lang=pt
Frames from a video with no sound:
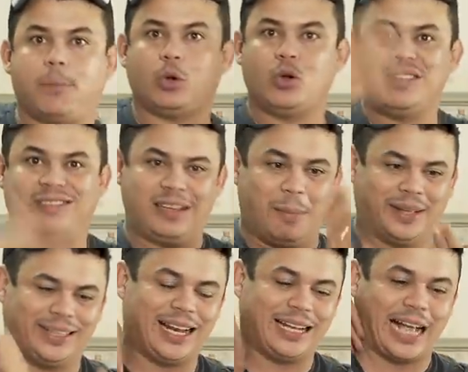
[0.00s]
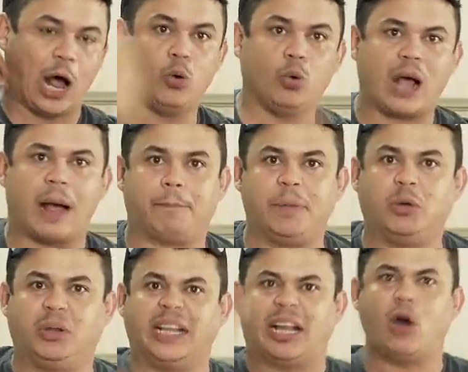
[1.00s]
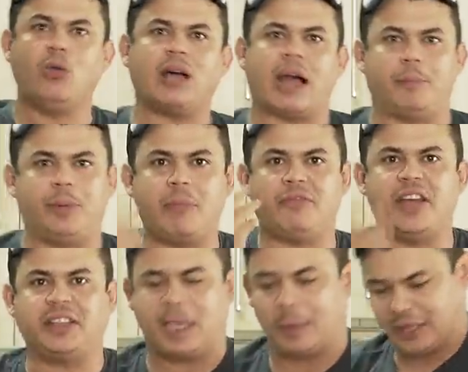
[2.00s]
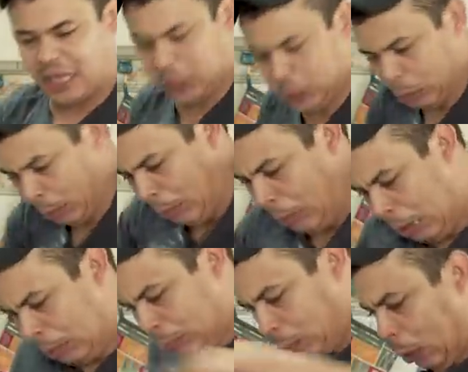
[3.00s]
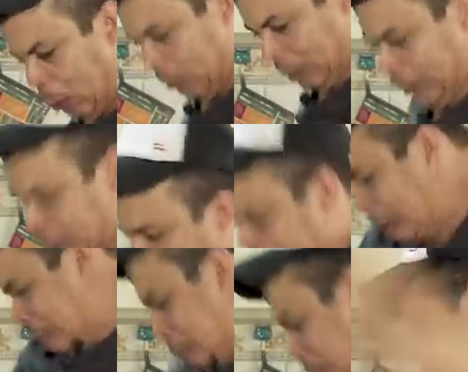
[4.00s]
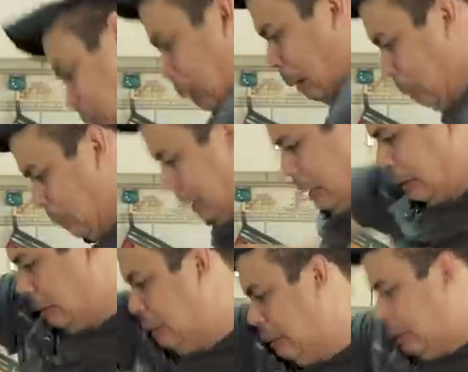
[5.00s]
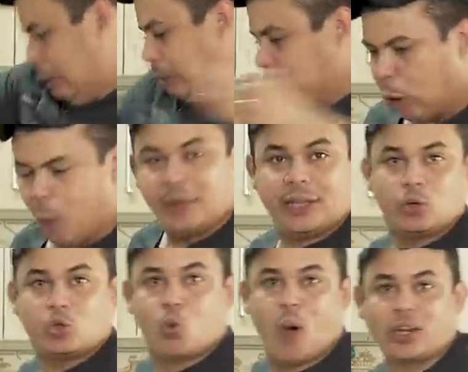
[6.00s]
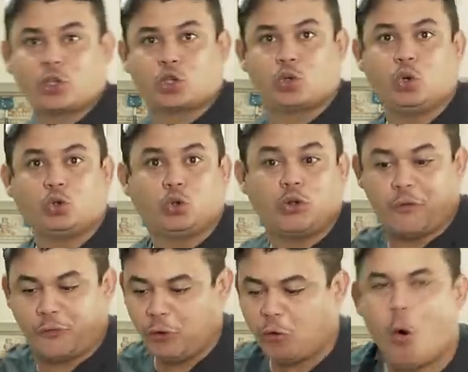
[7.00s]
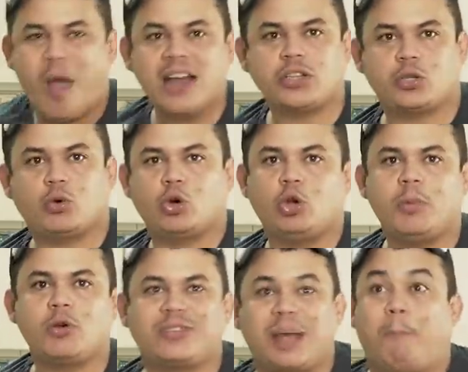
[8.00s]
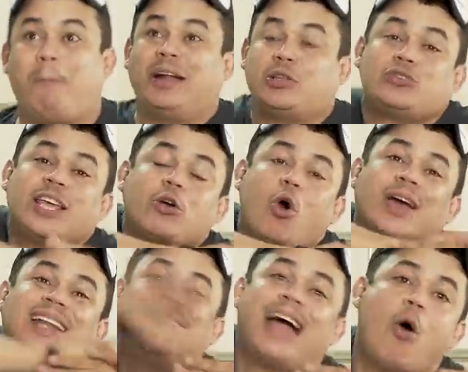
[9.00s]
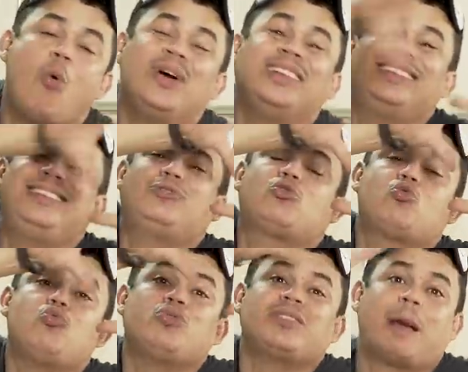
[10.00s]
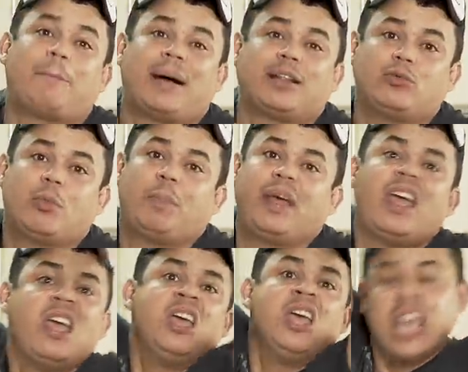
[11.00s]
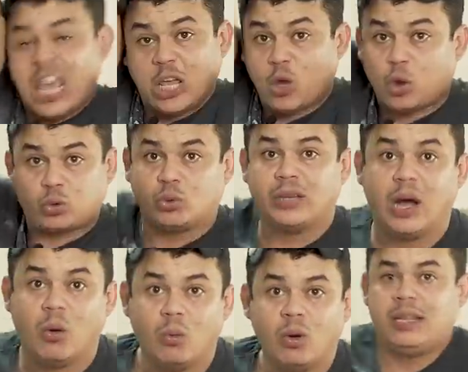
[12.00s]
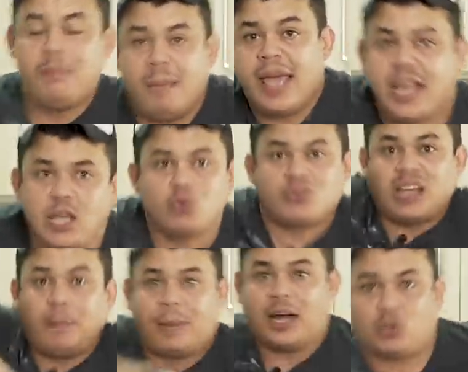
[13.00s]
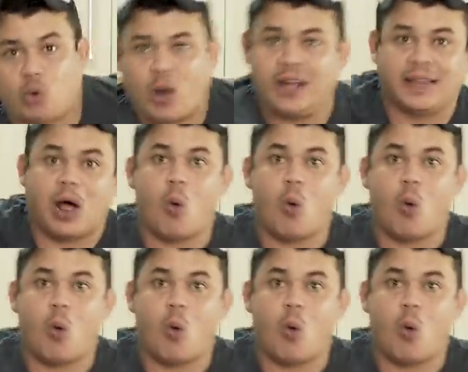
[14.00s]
pulou em cima dele, ele caiu no capim. Quando ele caiu no capim, aproveitei, mandei aqui, ó. Tome! Tome! Tome, deu uns quatro chutes. Quando eu fui correr, ele segurou no meu sapato. Eu saí correndo na rua com um sapato no pé e outro não. De meia aí com o sapato correndo na